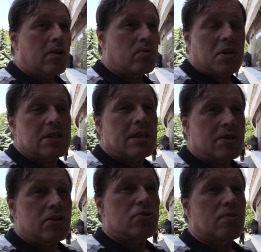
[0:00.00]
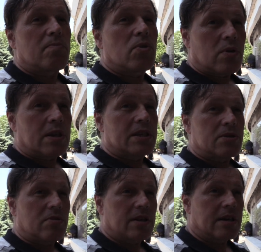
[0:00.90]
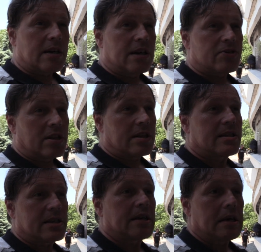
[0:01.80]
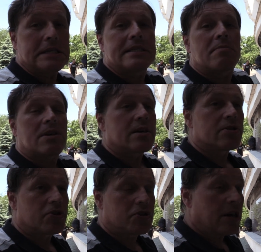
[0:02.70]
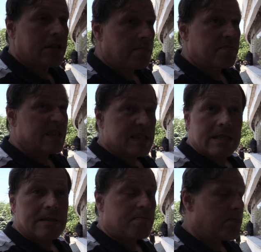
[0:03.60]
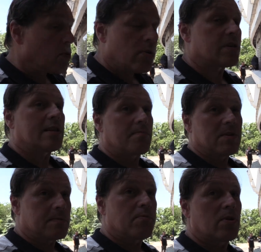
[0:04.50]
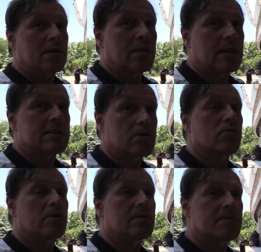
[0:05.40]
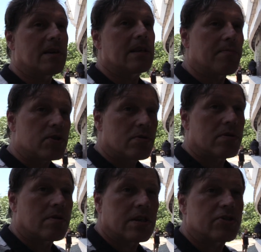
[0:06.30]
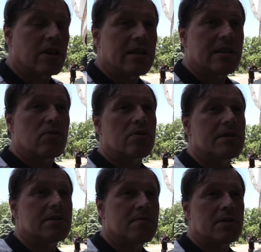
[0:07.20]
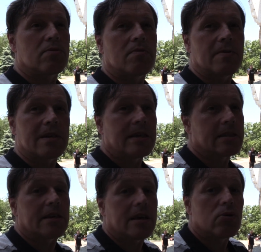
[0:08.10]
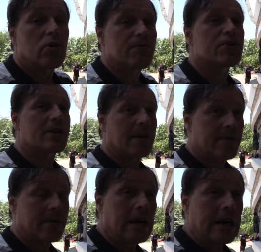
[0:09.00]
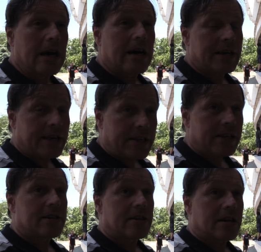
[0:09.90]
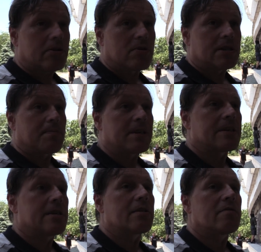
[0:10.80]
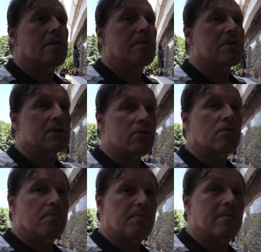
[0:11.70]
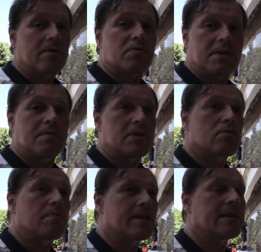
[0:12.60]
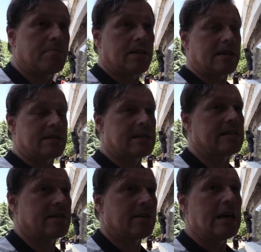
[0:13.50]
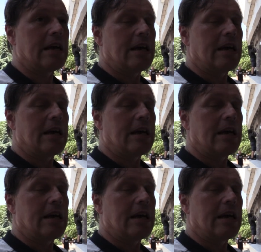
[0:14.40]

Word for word: У нас есть еще много достойных граждан. Это и Алексей Михайлович Чалый бесспорно, бесспорно достоин звания почетного гражданина города Севастополя. Это и Адольф Шефер, архитектор, который спроектировал, построил половину Севастополя, я бы так сказал.